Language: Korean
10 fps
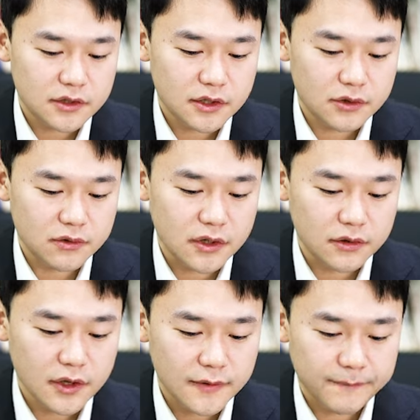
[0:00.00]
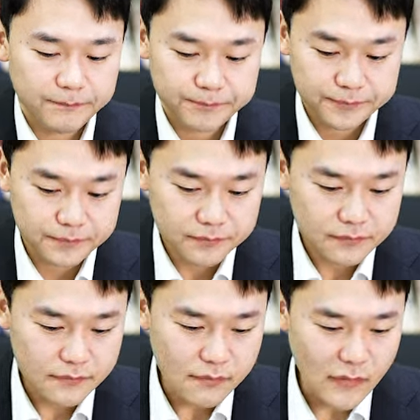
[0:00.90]
크게 늘어났는데
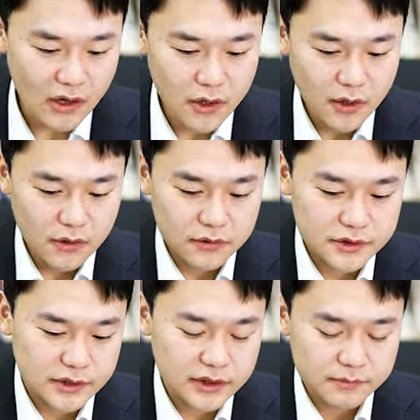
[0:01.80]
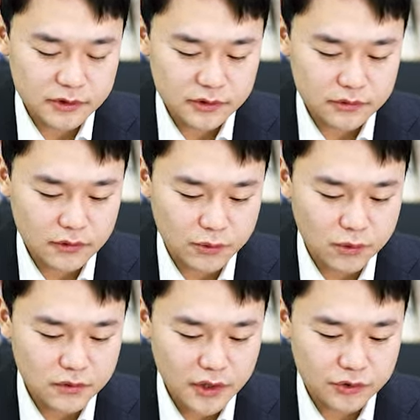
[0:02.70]
어, 지금은 어,
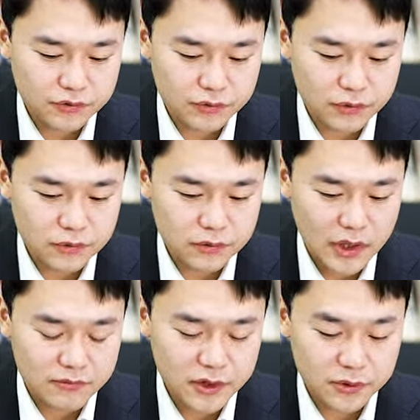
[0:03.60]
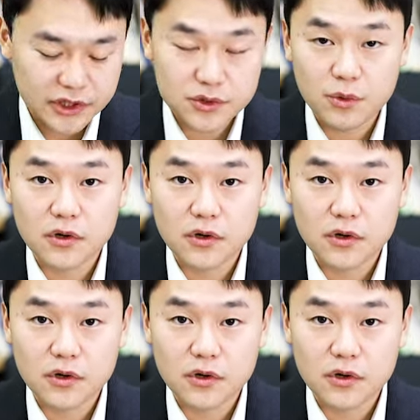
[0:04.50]
코로나 이후로 아무래도 기저